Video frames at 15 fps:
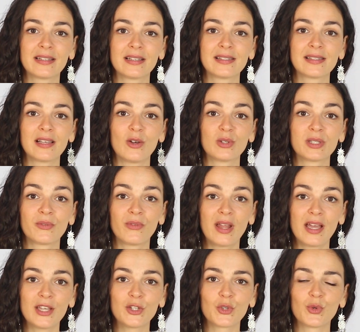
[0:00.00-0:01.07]
das aus
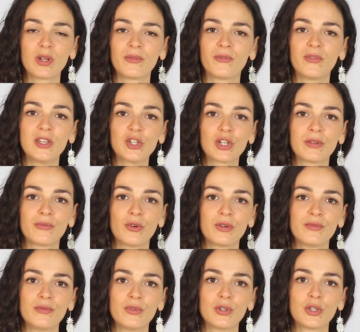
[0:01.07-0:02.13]
Fleisch oder Fisch
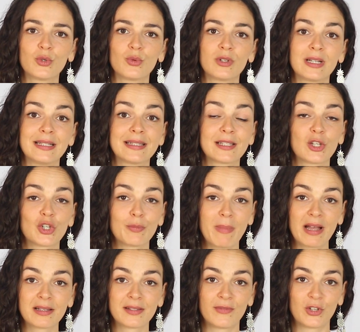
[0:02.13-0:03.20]
gewonnen wird und als
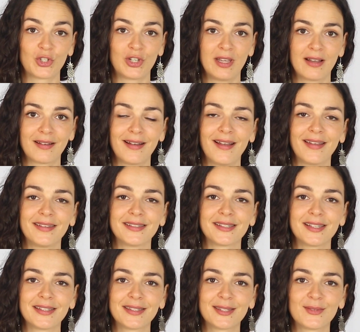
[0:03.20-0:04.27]
Geschmacksverstärker
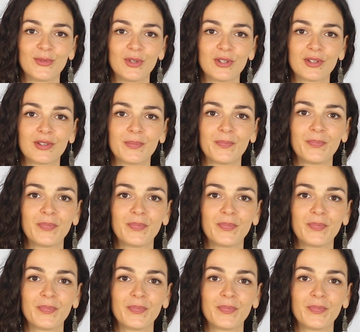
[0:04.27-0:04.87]
eingesetzt wird.